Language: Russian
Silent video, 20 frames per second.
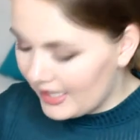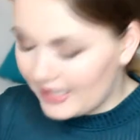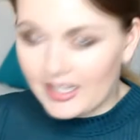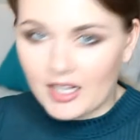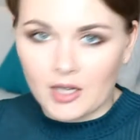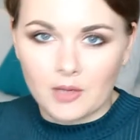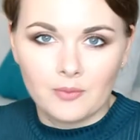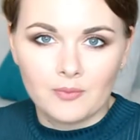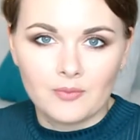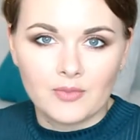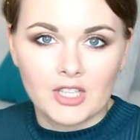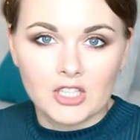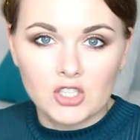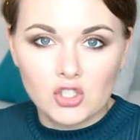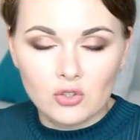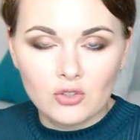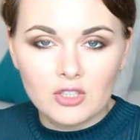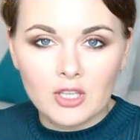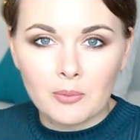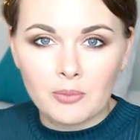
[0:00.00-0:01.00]
Итак,
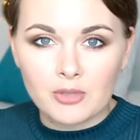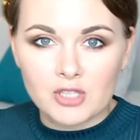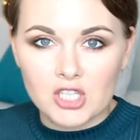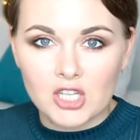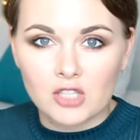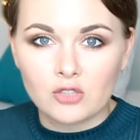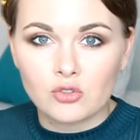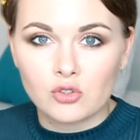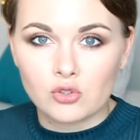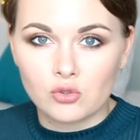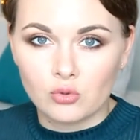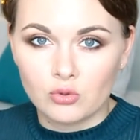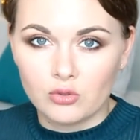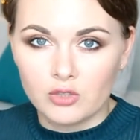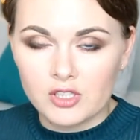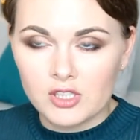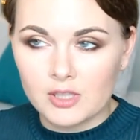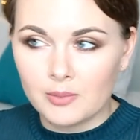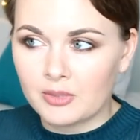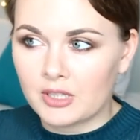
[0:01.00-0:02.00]
начну я, пожалуй, с
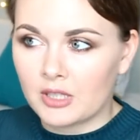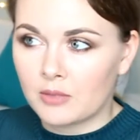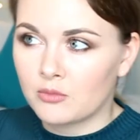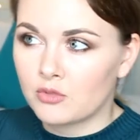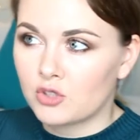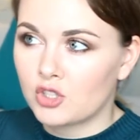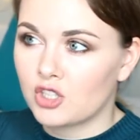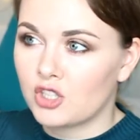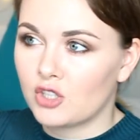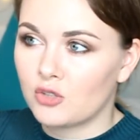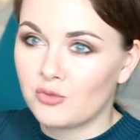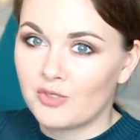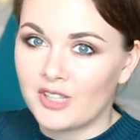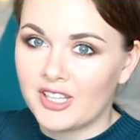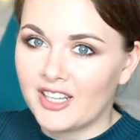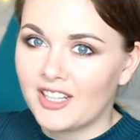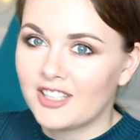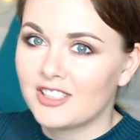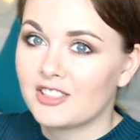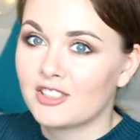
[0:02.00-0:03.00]
Дугласа, потому что туда
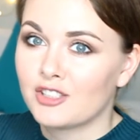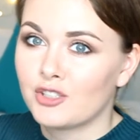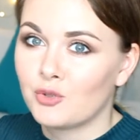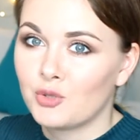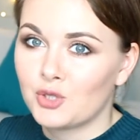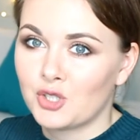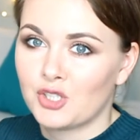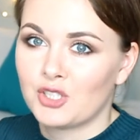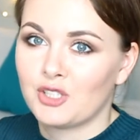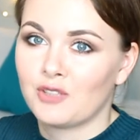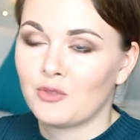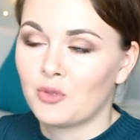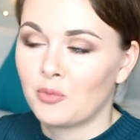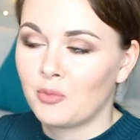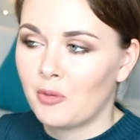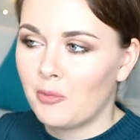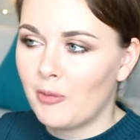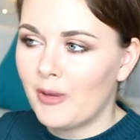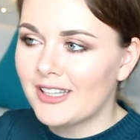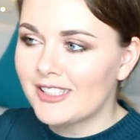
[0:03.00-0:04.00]
я хотела очень давно
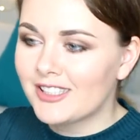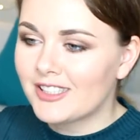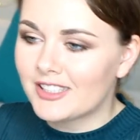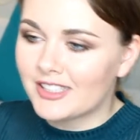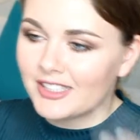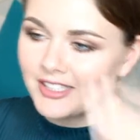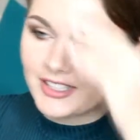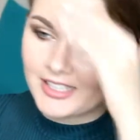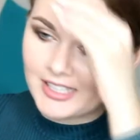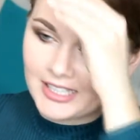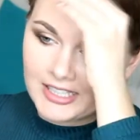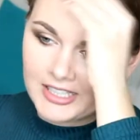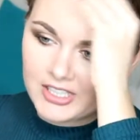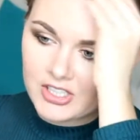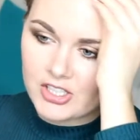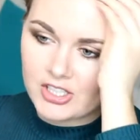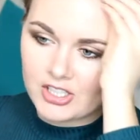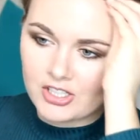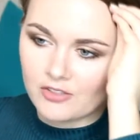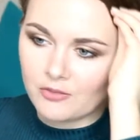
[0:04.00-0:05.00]
попасть, и,
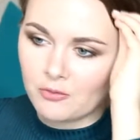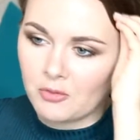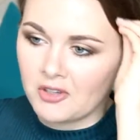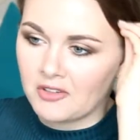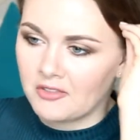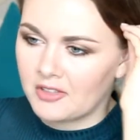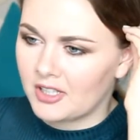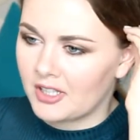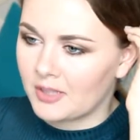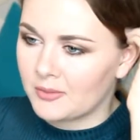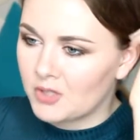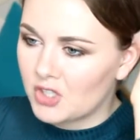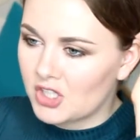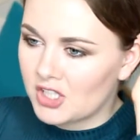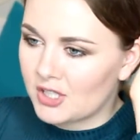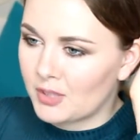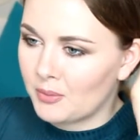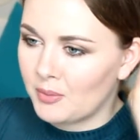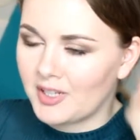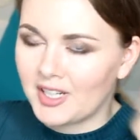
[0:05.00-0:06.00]
конечно же, в первые там
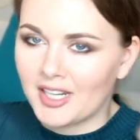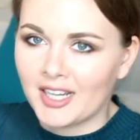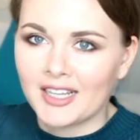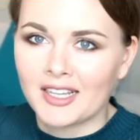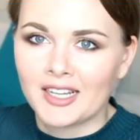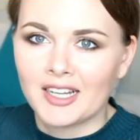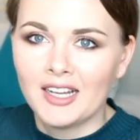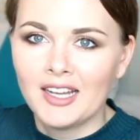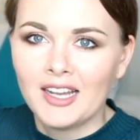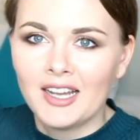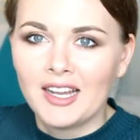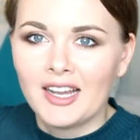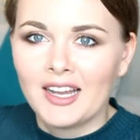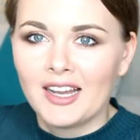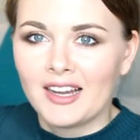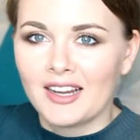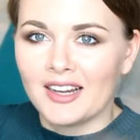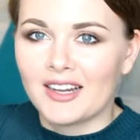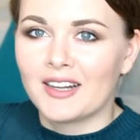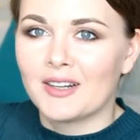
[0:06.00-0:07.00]
числа, пока я
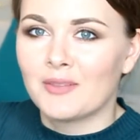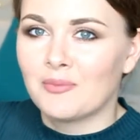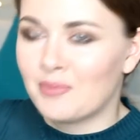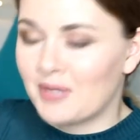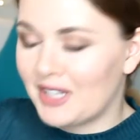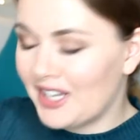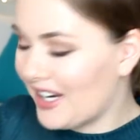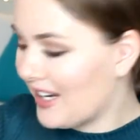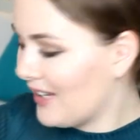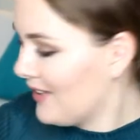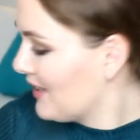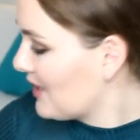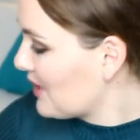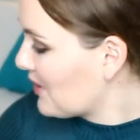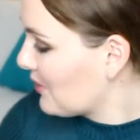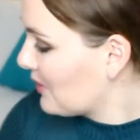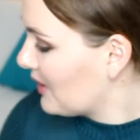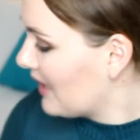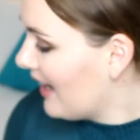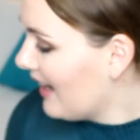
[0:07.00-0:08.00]
э, приехала
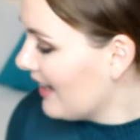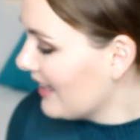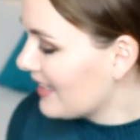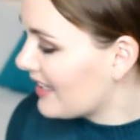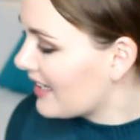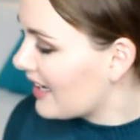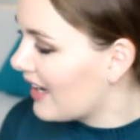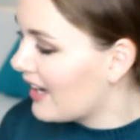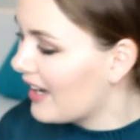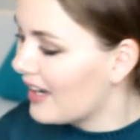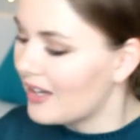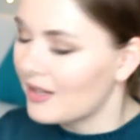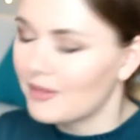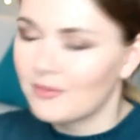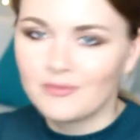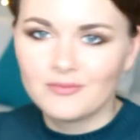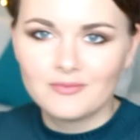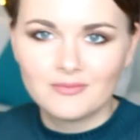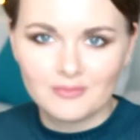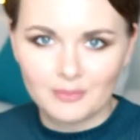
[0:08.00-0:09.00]
сюда, я
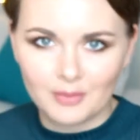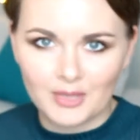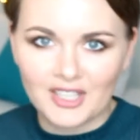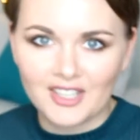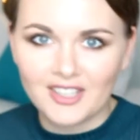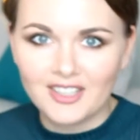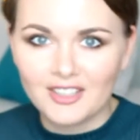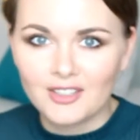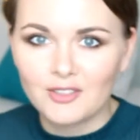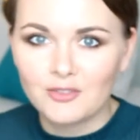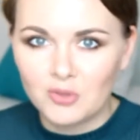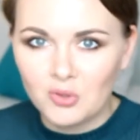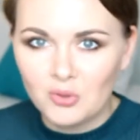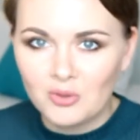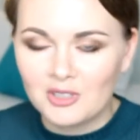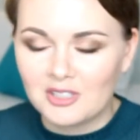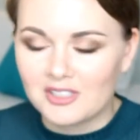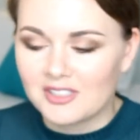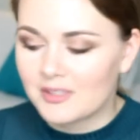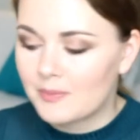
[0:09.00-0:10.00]
поехала в
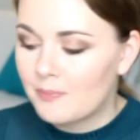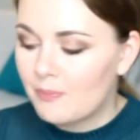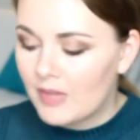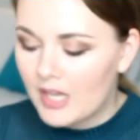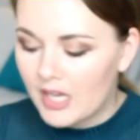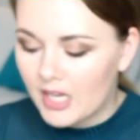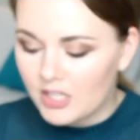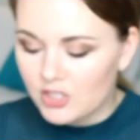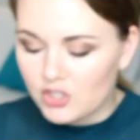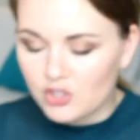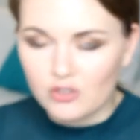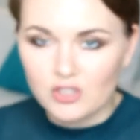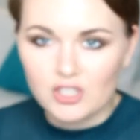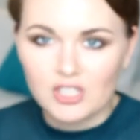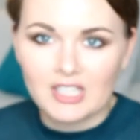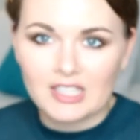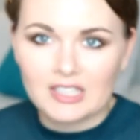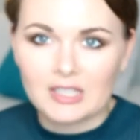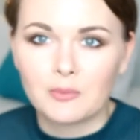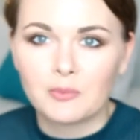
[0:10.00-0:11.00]
Дуглас. Что
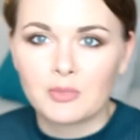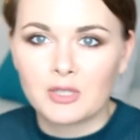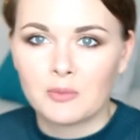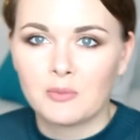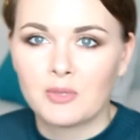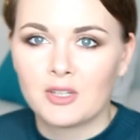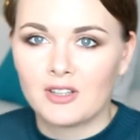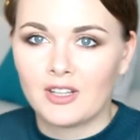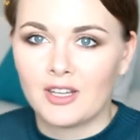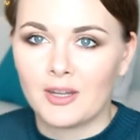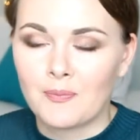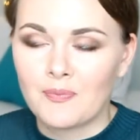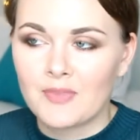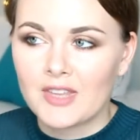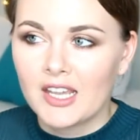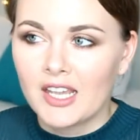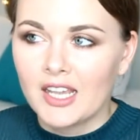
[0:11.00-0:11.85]
же я там приобрела?